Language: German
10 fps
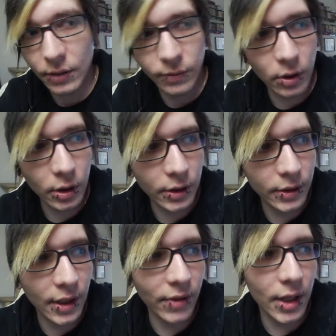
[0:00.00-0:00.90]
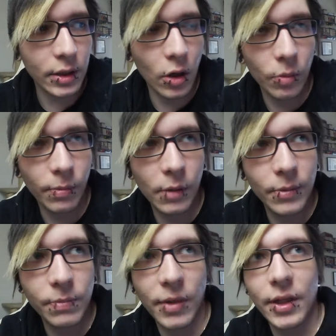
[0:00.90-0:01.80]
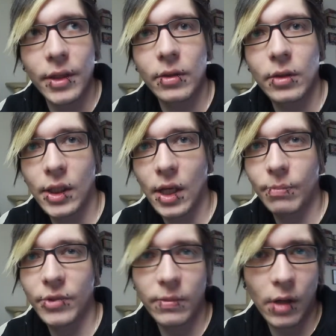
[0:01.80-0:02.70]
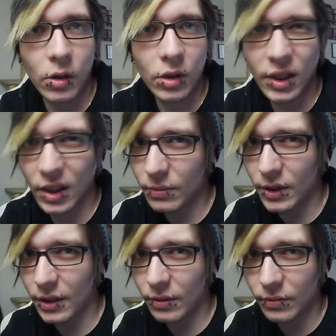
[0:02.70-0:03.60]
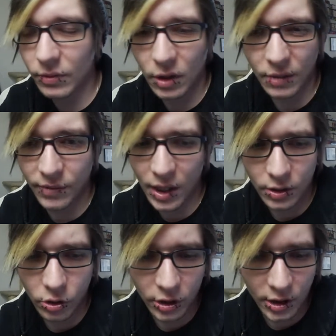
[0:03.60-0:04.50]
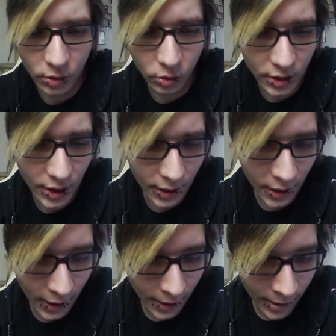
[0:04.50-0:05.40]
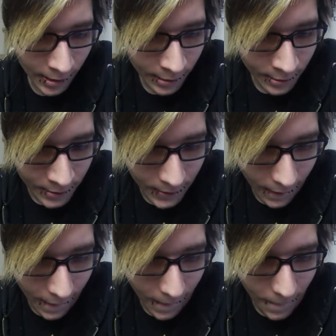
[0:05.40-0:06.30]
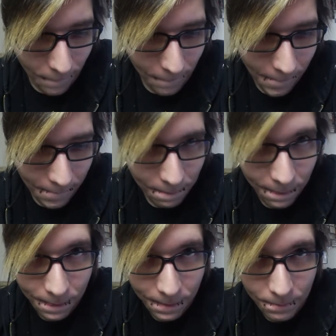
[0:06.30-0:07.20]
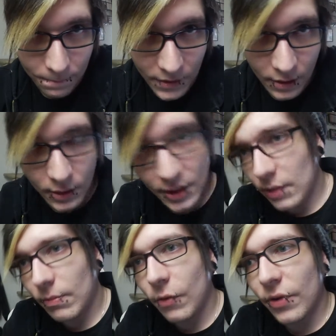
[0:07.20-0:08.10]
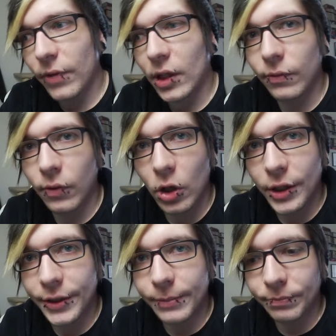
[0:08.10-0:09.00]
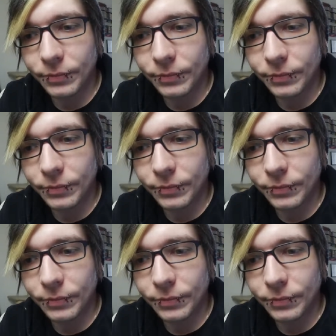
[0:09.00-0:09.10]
gefolgt. Da war ich auch, glaube ich, bei knapp 200 Abonnenten, vielleicht kurz darunter. Ähm, die sind mir auf jeden Fall gefolgt